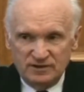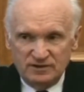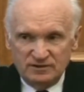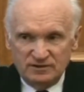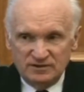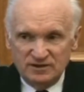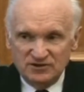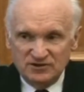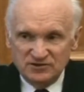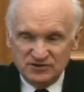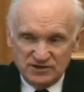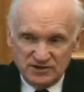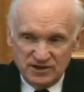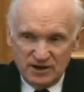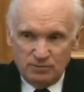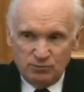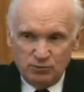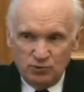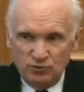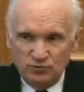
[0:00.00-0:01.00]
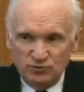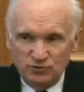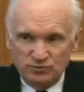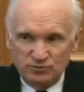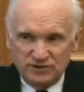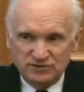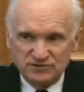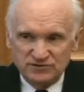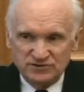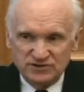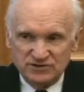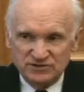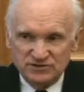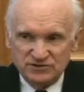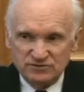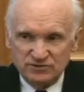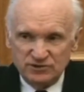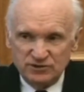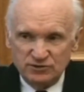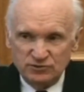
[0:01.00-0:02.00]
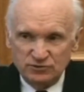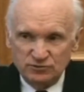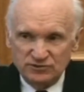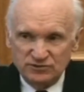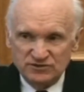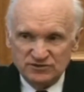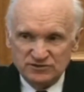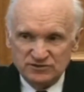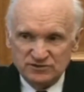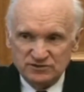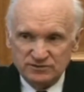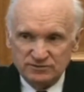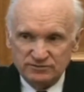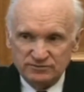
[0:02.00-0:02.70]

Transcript: Даже я помню при всей своей юности,